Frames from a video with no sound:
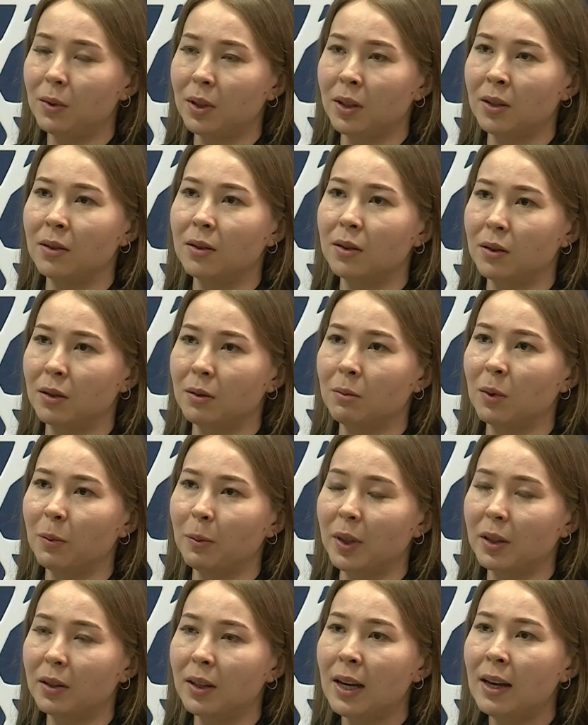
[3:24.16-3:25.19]
единственный угу.
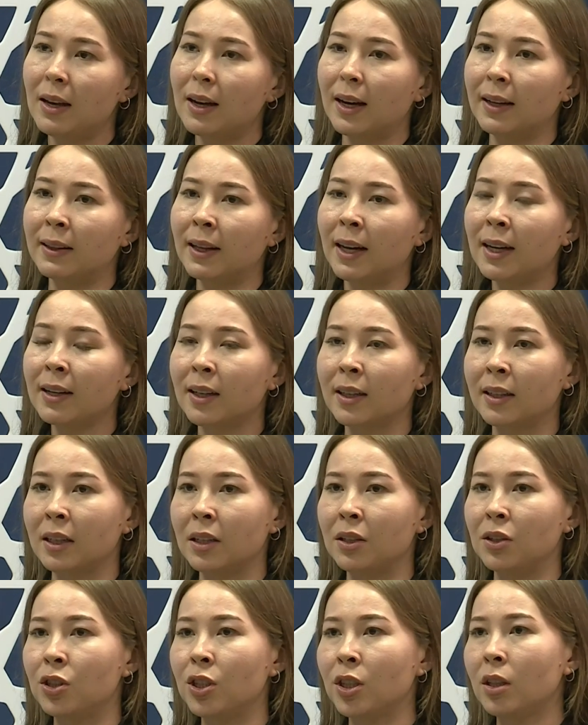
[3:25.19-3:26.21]
момент. А так
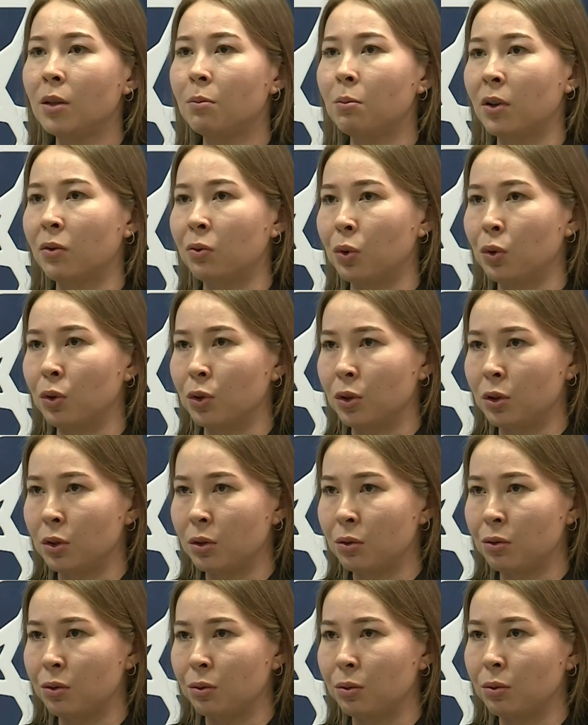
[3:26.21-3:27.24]
ограничений по
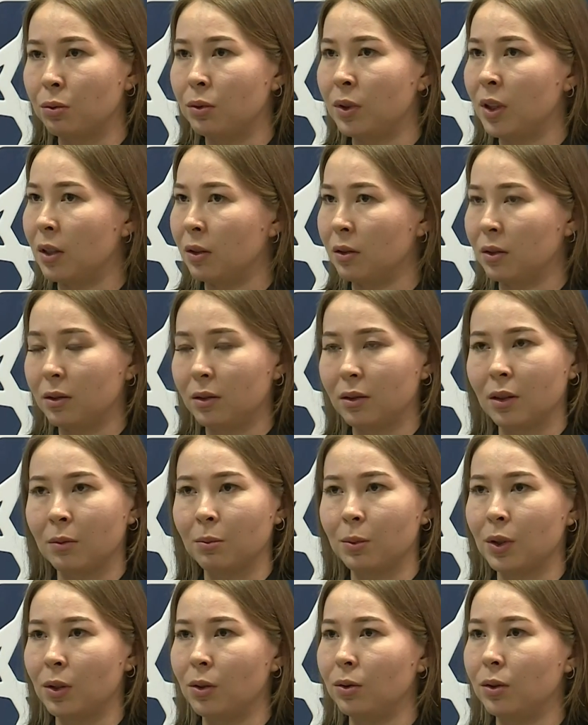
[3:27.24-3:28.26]
возрасту нет
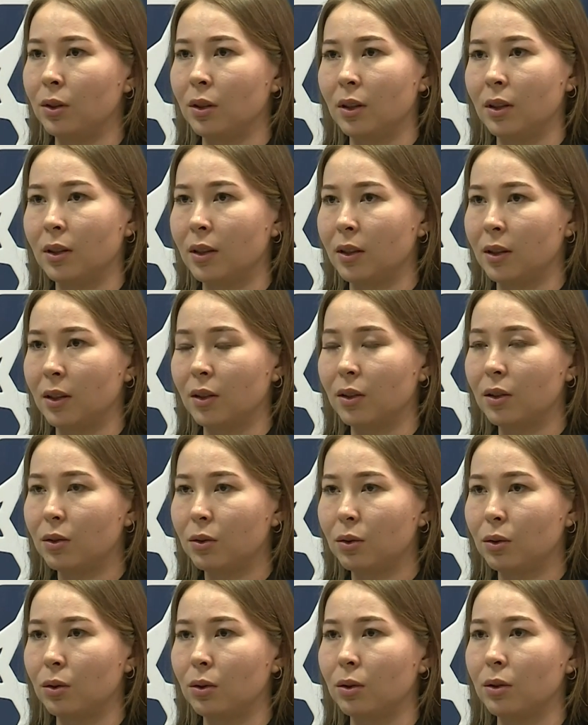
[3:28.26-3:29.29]
абсолютно никаких.
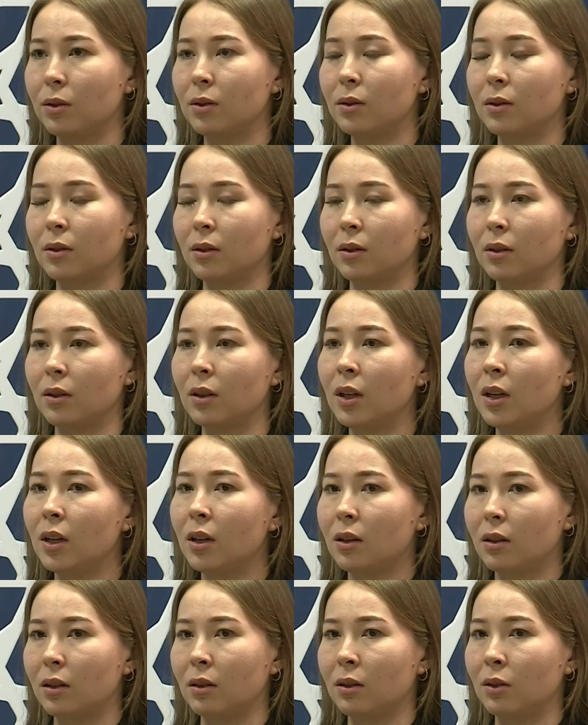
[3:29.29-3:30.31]
То есть э,
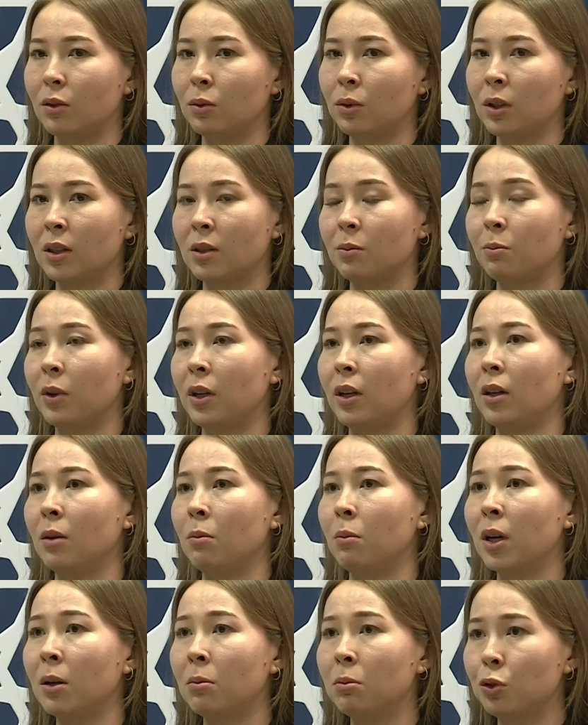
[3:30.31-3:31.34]
у нас были и
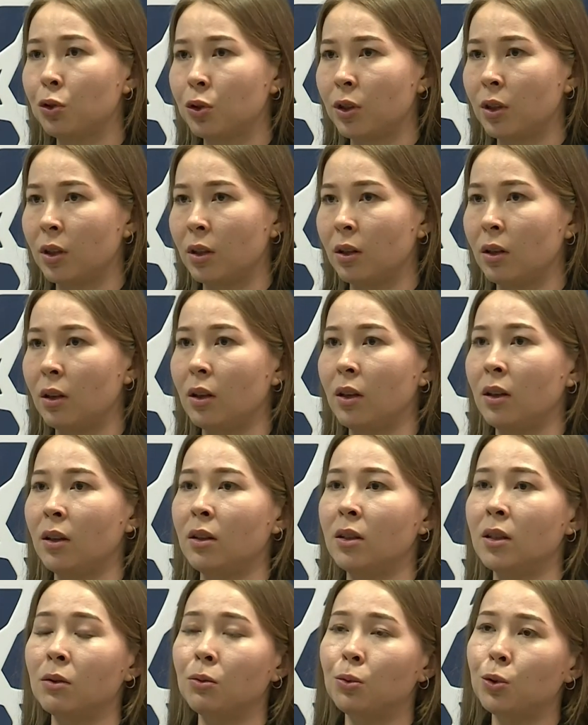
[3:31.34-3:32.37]
бабушки, и
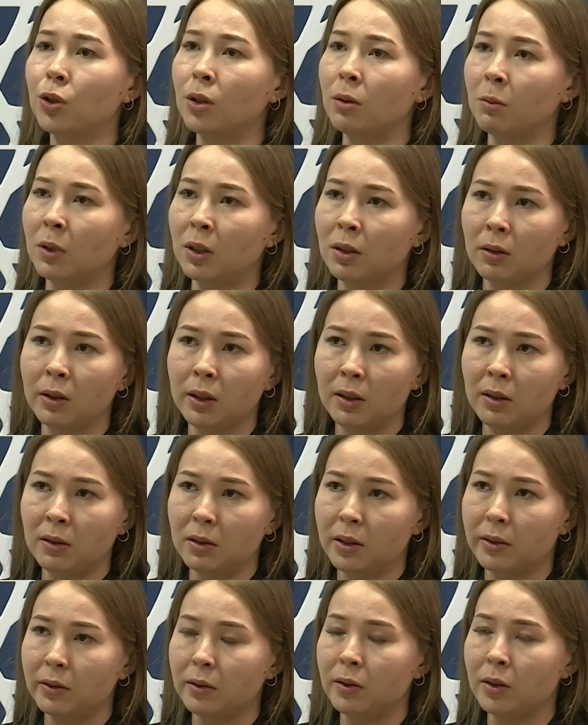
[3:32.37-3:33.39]
девушки молодые
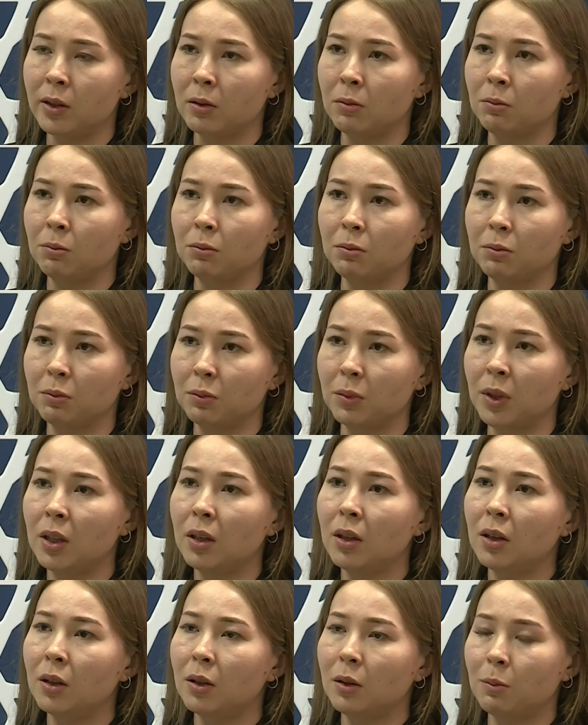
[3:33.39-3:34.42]
совсем,
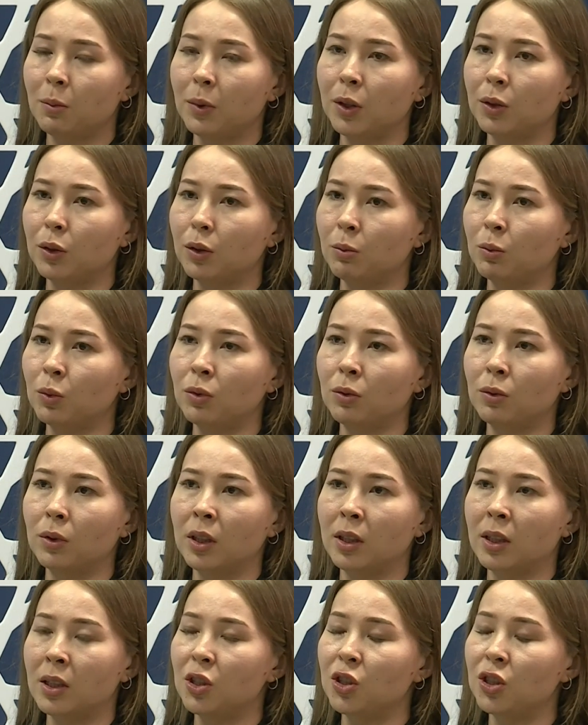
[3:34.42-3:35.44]
Поэтому
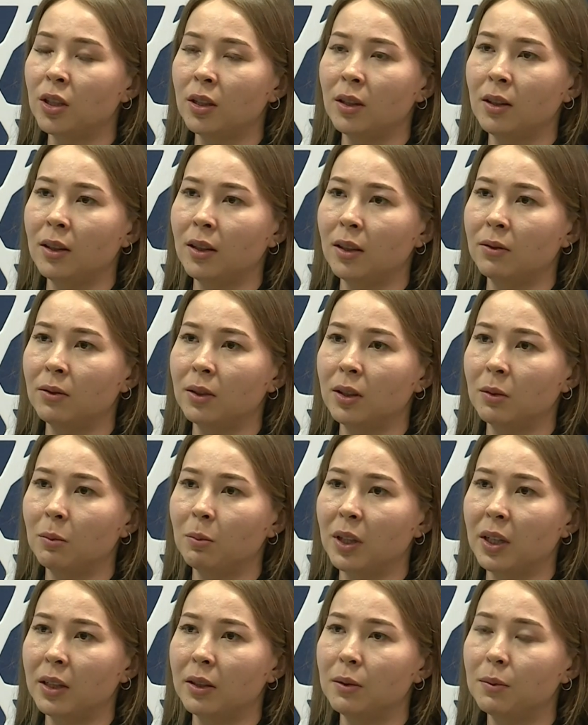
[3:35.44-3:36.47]
ограничений нет в этом
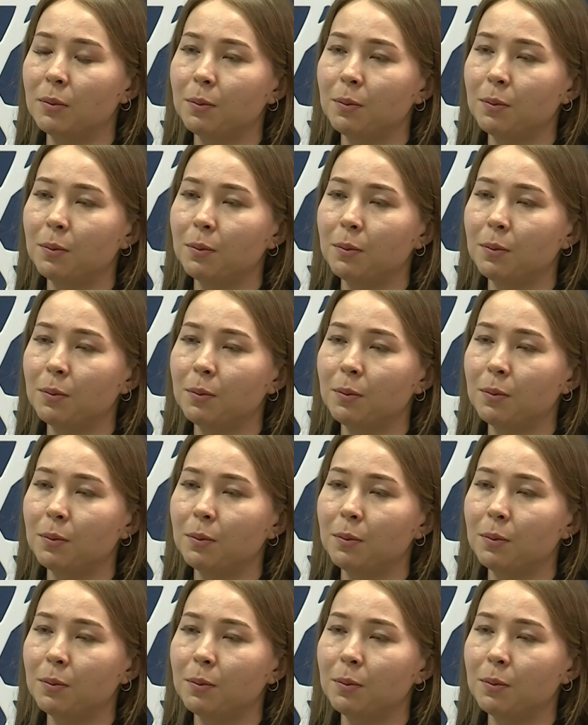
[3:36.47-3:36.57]
плане.